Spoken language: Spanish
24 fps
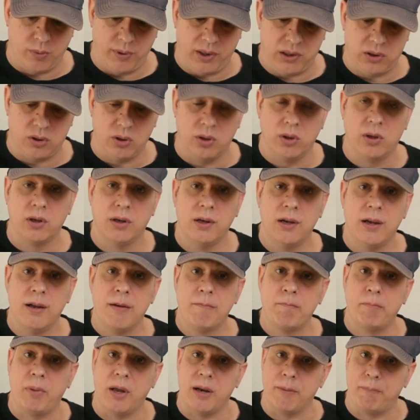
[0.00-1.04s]
vector
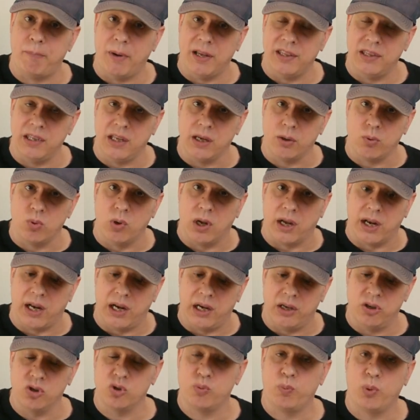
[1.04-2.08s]
perpendicular a ellos.